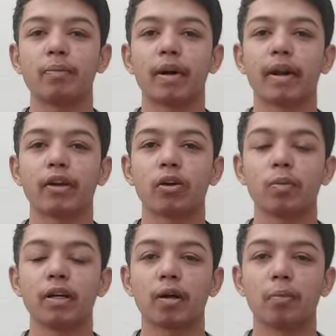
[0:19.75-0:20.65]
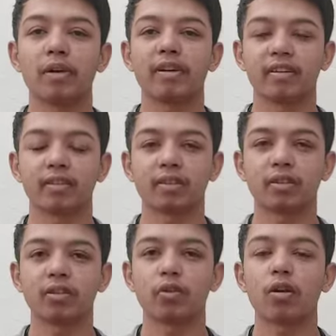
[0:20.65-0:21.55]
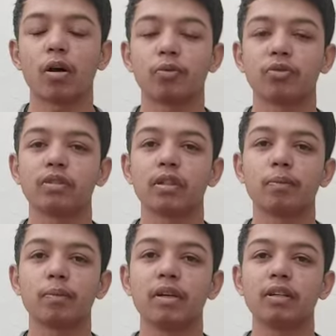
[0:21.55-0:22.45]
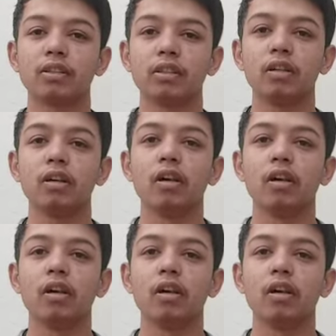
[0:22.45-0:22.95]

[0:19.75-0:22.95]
पढ़ाई को भी कंप्लीट कर सकते हो और आप उससे अपनी अच्छी